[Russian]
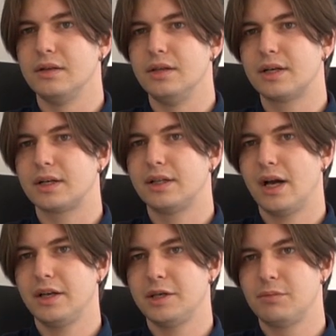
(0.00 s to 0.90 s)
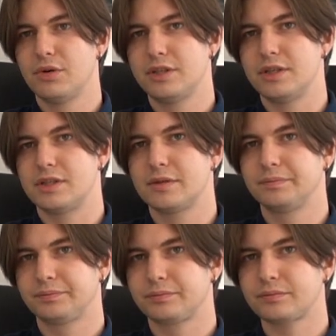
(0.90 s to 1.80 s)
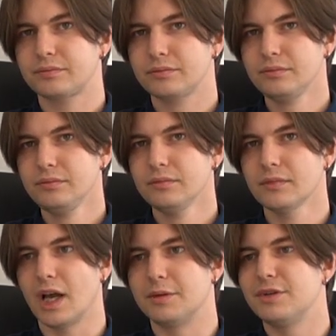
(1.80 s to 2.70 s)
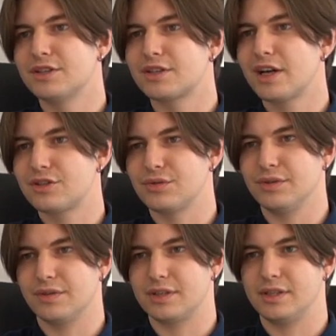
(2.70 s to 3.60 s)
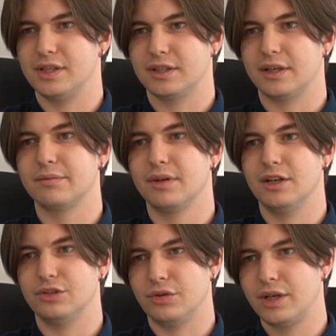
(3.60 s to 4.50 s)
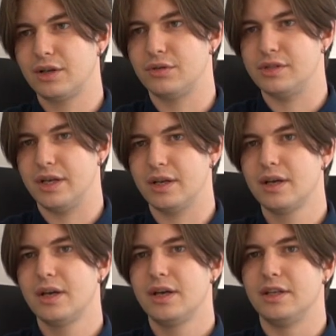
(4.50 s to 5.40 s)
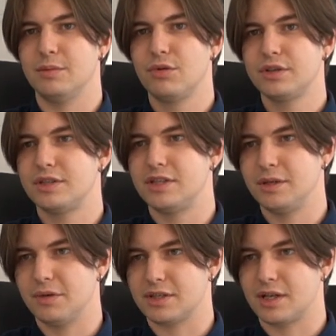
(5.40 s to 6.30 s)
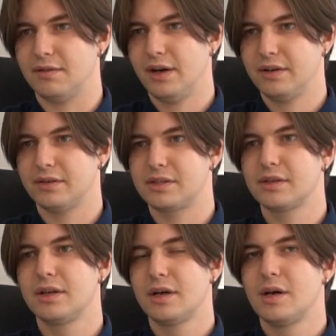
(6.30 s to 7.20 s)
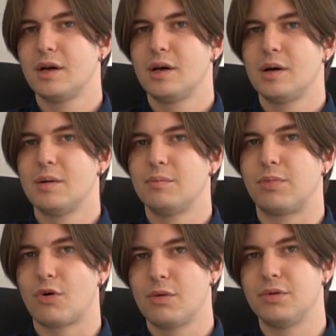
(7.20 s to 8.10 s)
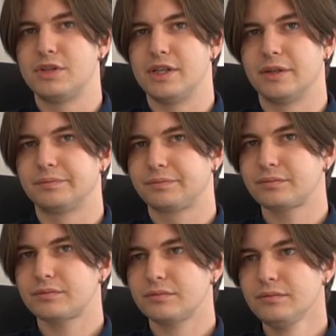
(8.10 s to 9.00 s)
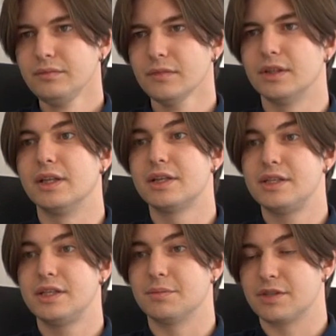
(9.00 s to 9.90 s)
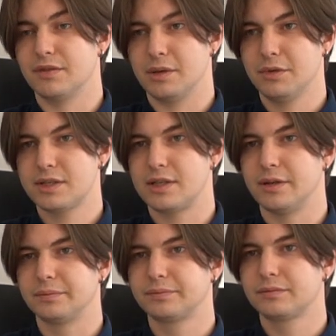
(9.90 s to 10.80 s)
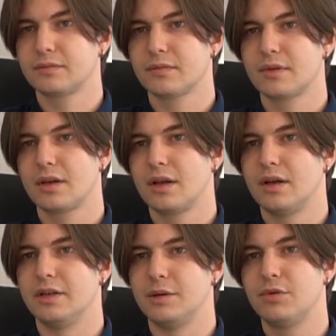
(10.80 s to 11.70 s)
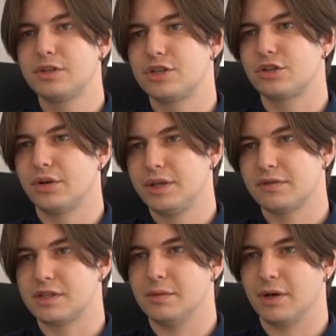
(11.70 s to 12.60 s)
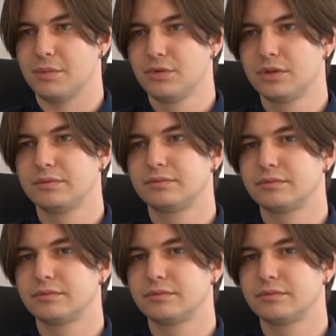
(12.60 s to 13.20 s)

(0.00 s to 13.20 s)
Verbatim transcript: Никогда не бойтесь администрацию университета или других людей. Не бойтесь с ними разговаривать. Пробуйте доносить им свои мысли. Не бойтесь, что они вас не поймут,